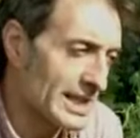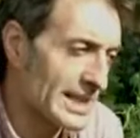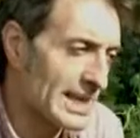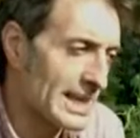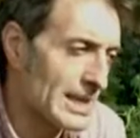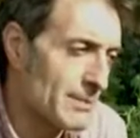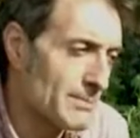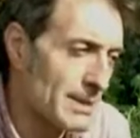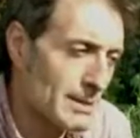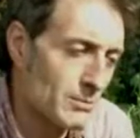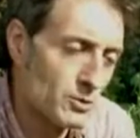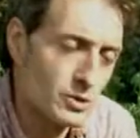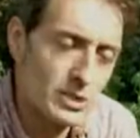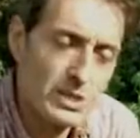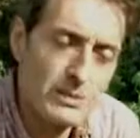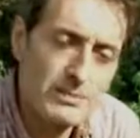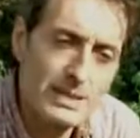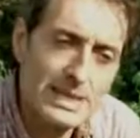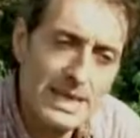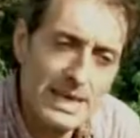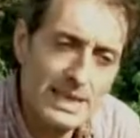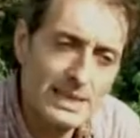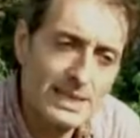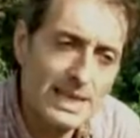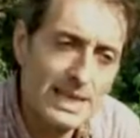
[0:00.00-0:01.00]
che l'abbiamo
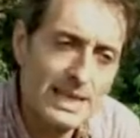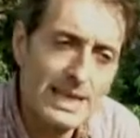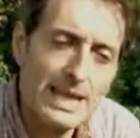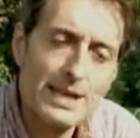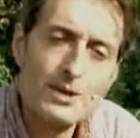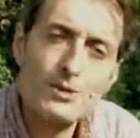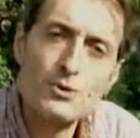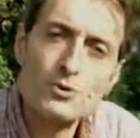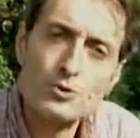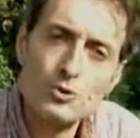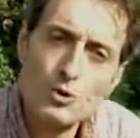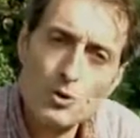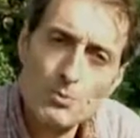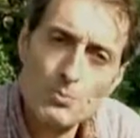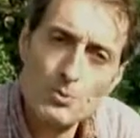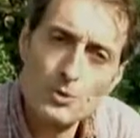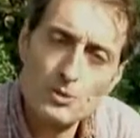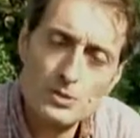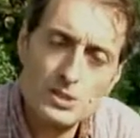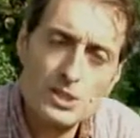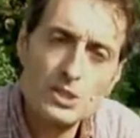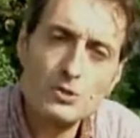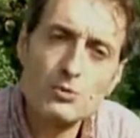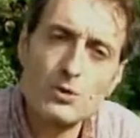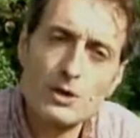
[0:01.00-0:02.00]
seminata l'anno
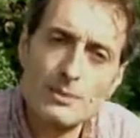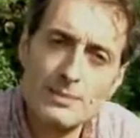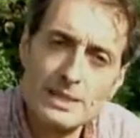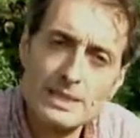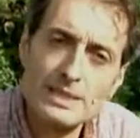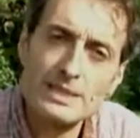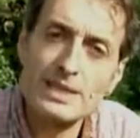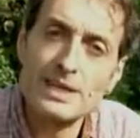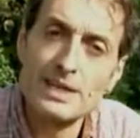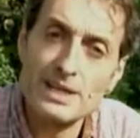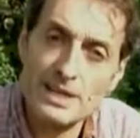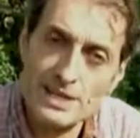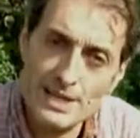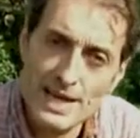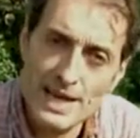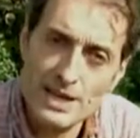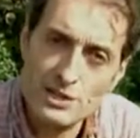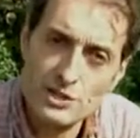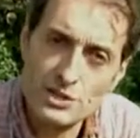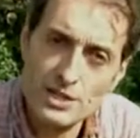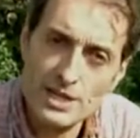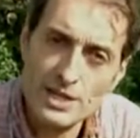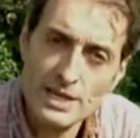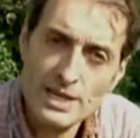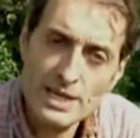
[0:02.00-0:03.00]
dopo sicuramente
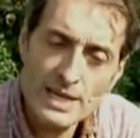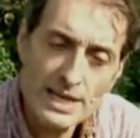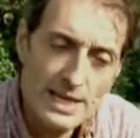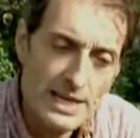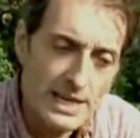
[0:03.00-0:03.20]
rinasce